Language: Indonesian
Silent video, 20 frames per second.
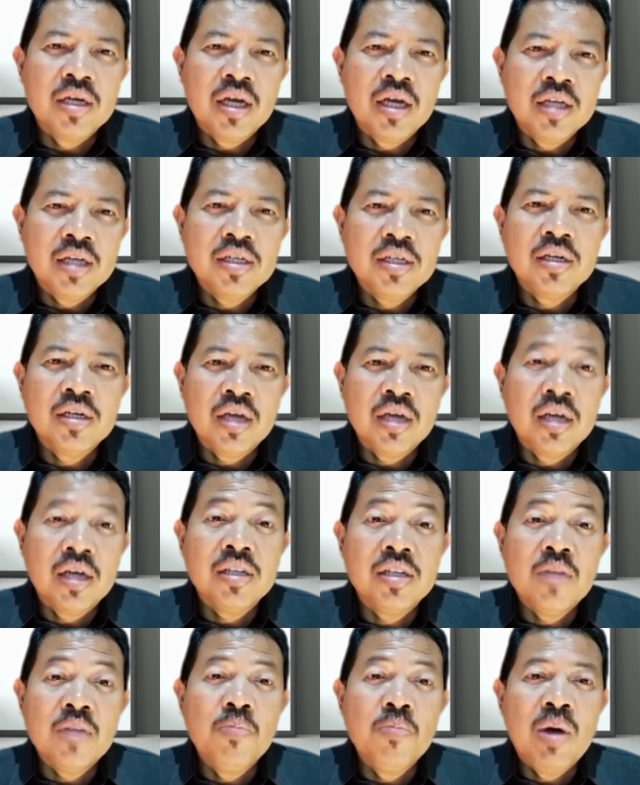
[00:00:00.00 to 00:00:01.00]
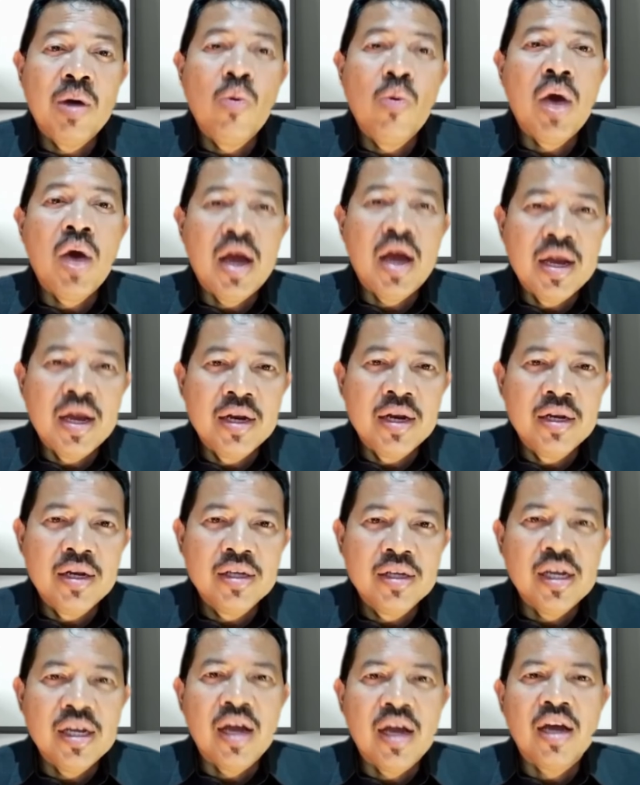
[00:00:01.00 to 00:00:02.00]
gagasan-gagasan bawahan
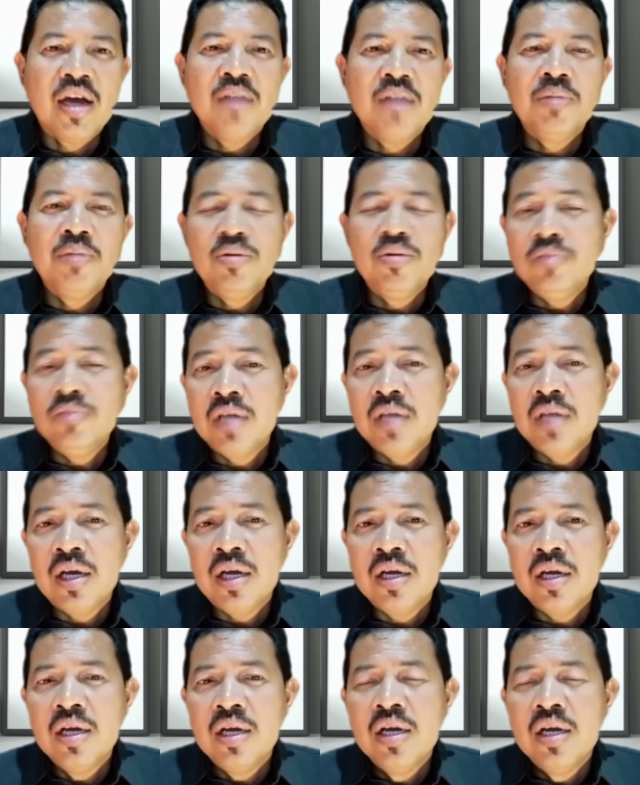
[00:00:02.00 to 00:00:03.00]
yang akan menunjang